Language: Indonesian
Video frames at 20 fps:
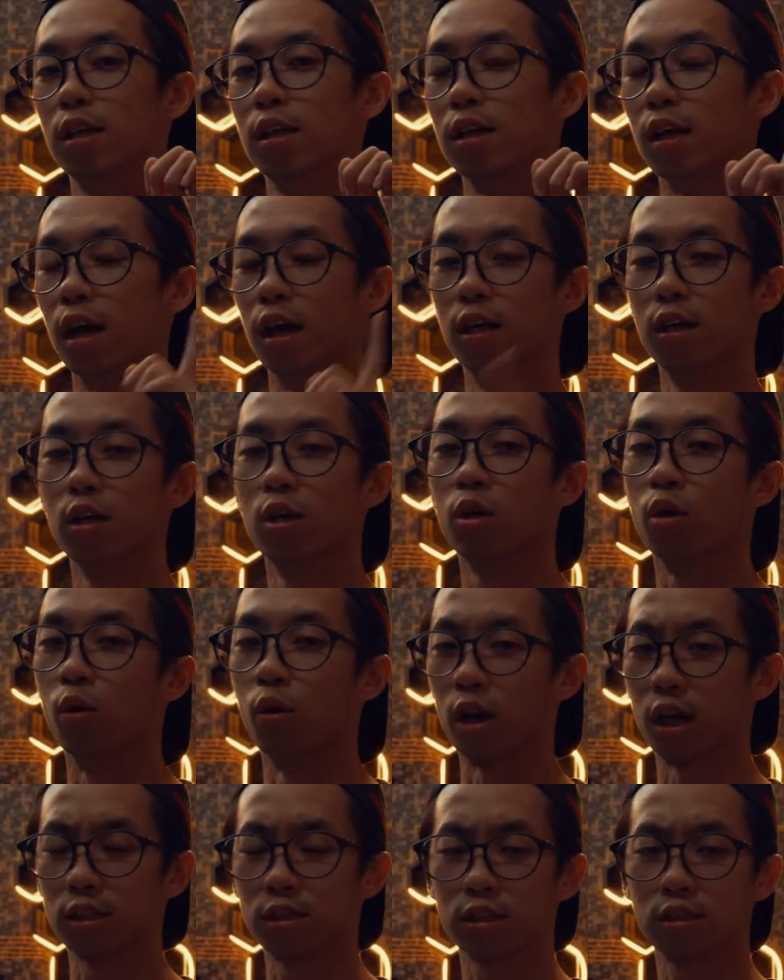Nah,
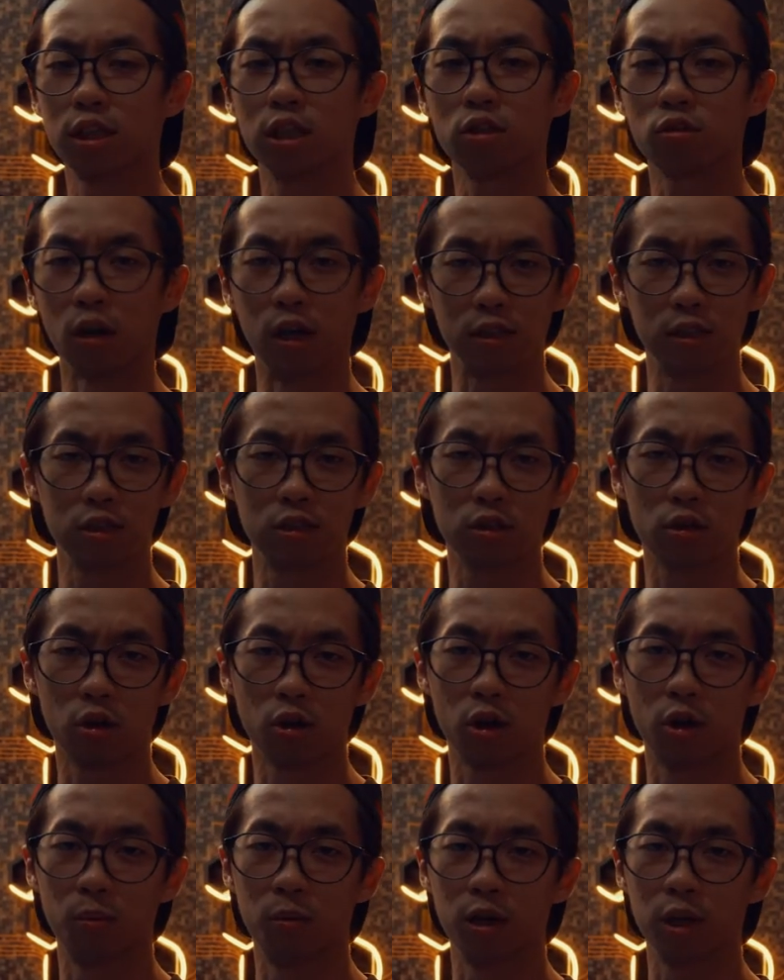gue rasa sih itu aja sih
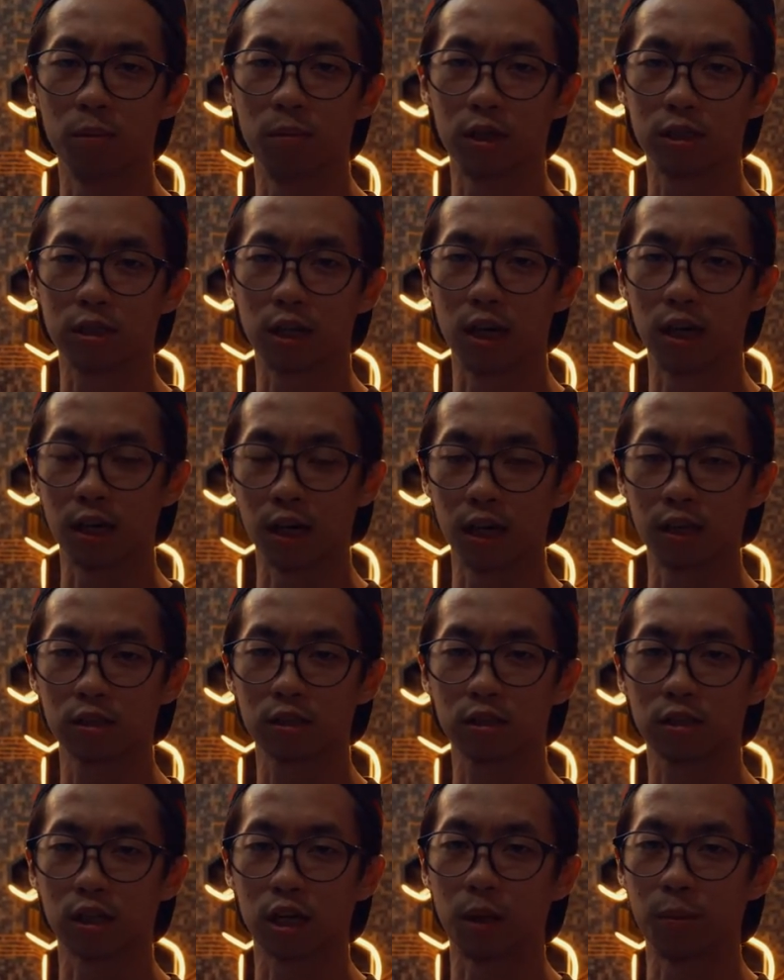kalau ngomongin masalah
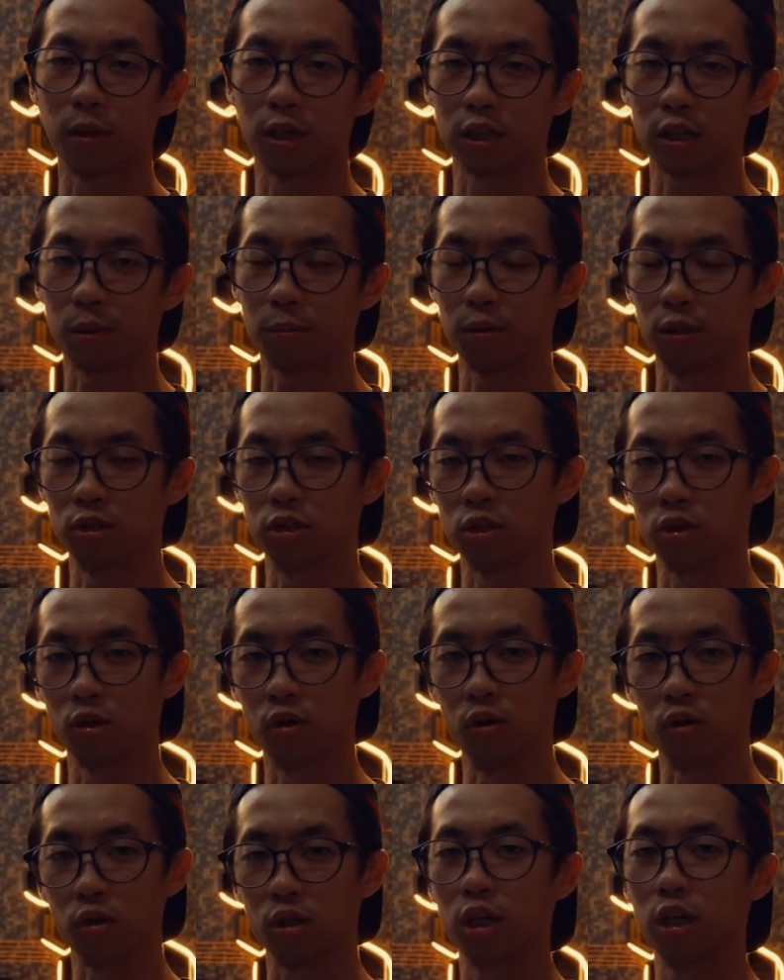NAS, kenapa kita pilih
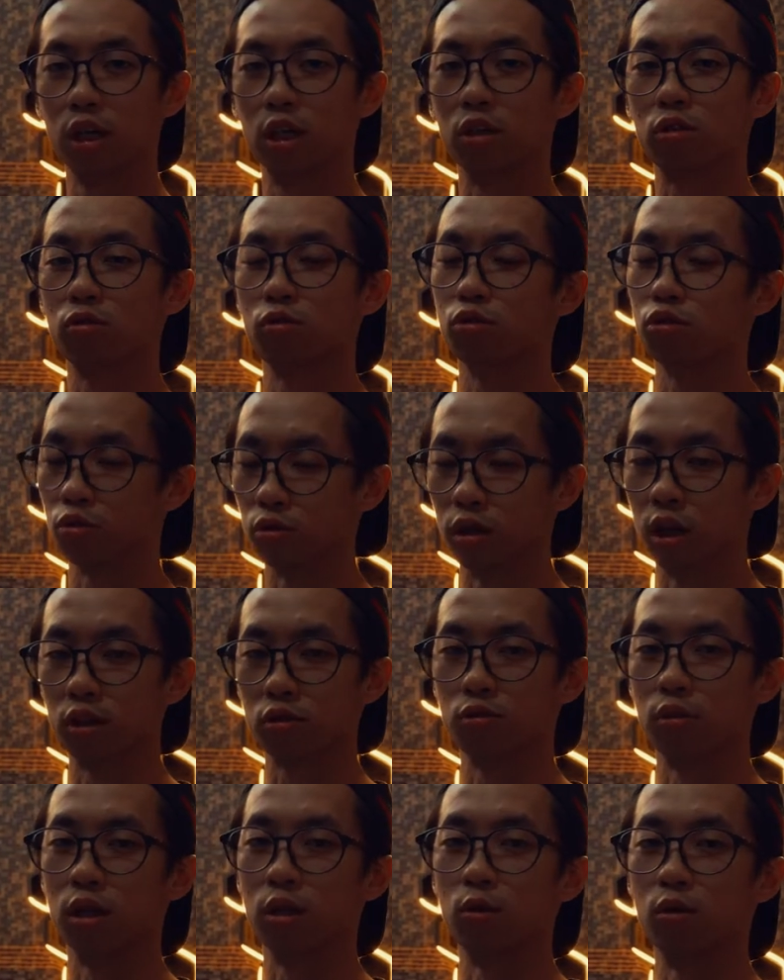sinologi itu juga
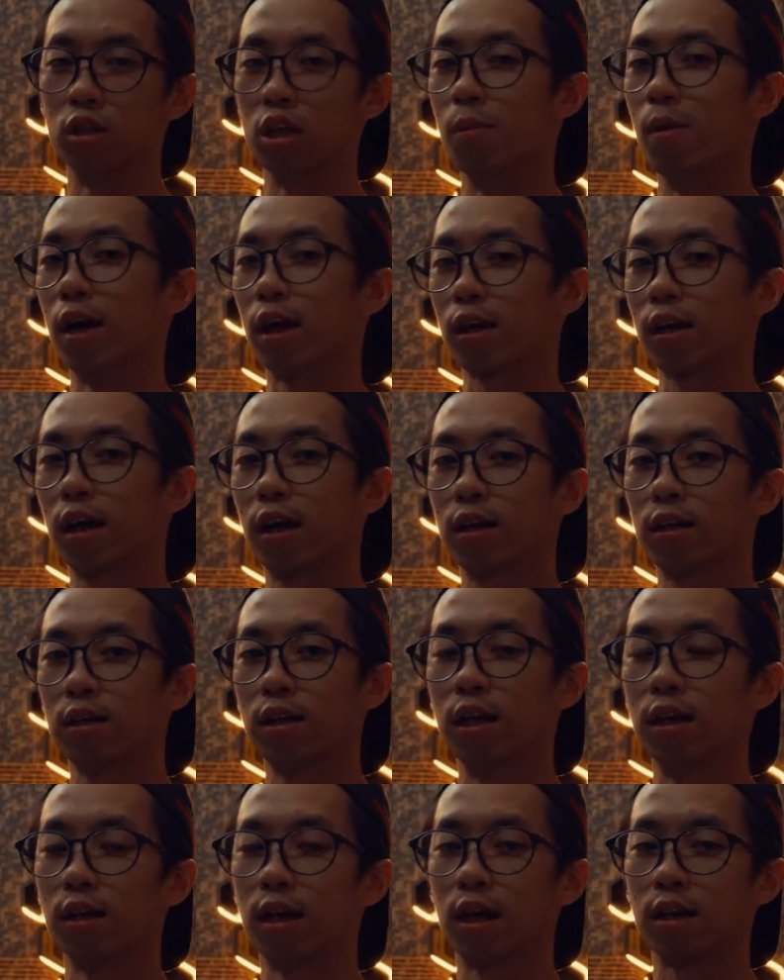sudah gue jabarkan
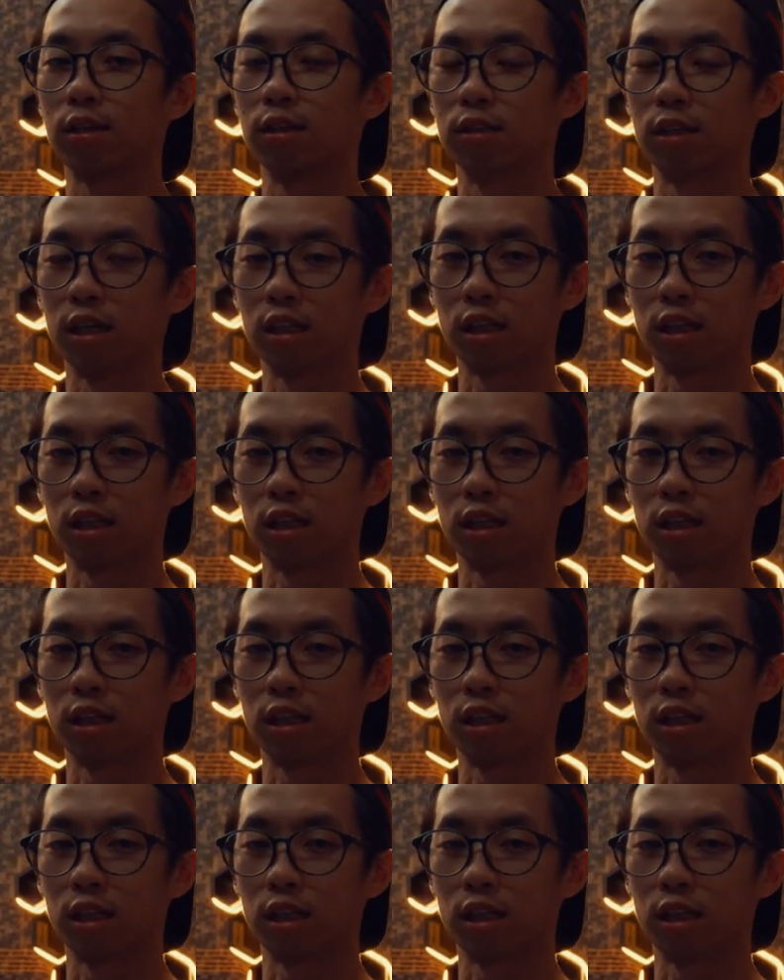dan harddisk